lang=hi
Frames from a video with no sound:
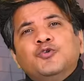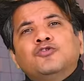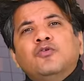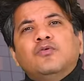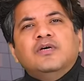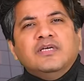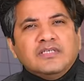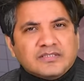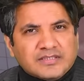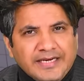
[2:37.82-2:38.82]
तो उसको
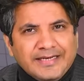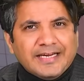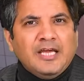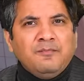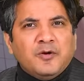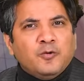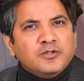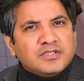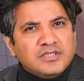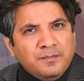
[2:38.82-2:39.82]
सही टाइम पे
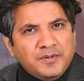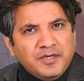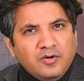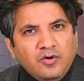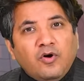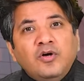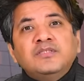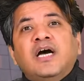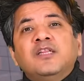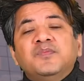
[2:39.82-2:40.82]
उस कंपनी को और
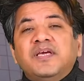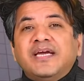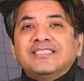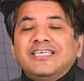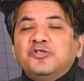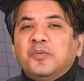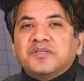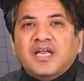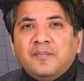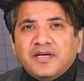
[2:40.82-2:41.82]
साथ में एक्सचेंज को
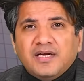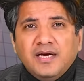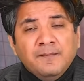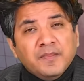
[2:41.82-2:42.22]
बताना पड़ेगा